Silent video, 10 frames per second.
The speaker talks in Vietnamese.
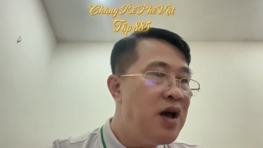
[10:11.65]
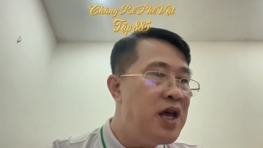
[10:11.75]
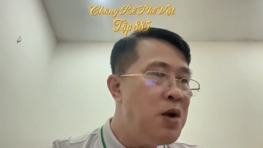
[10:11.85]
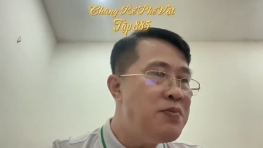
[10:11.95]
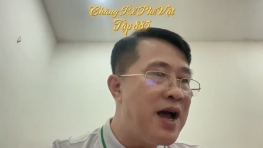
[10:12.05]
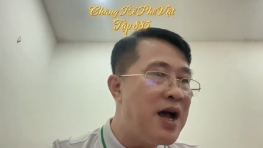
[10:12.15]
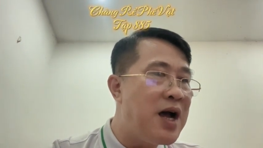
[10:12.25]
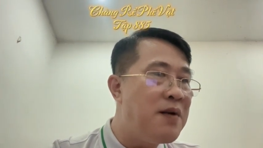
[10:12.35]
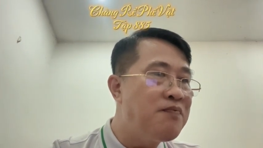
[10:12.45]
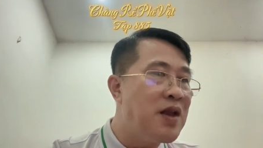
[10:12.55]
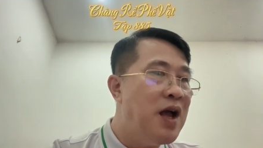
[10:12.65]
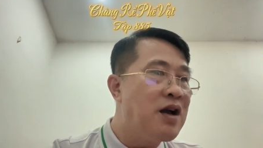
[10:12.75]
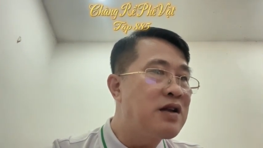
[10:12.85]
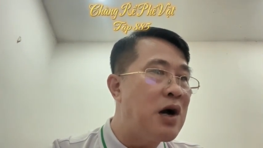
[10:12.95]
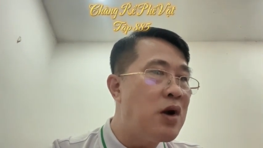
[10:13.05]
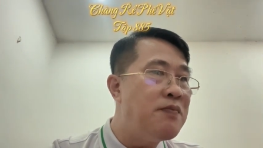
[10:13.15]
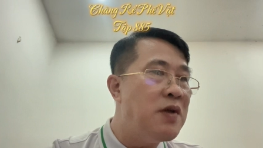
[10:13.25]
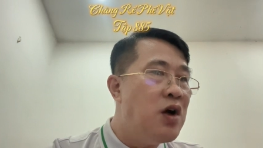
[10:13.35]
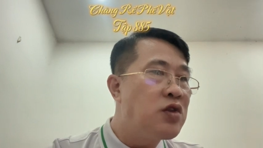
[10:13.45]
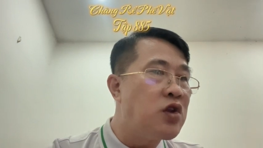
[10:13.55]
ý ông là cậu lâm
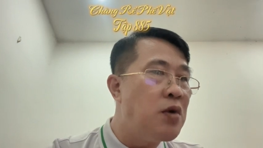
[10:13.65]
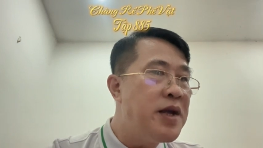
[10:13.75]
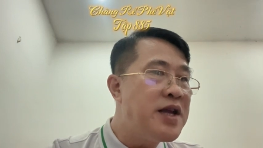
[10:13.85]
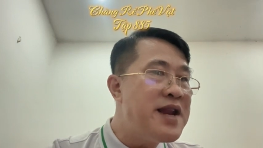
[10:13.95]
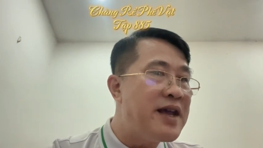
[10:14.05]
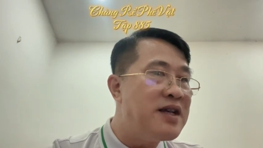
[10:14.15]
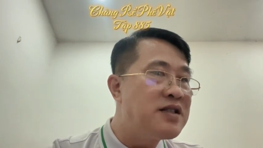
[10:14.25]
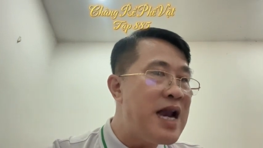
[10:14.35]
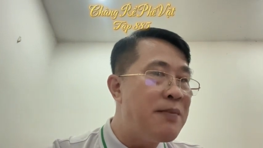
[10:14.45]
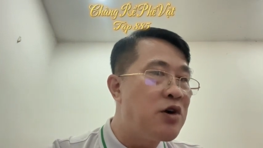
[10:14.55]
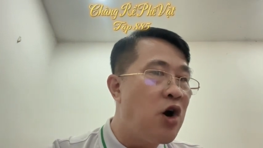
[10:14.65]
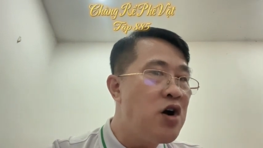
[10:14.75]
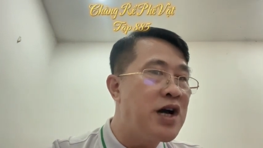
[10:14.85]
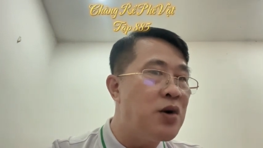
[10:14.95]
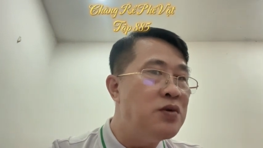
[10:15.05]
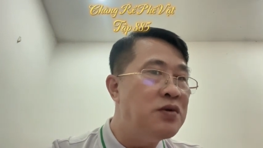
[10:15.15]
Tôi biết thế này sẽ làm khó cậu,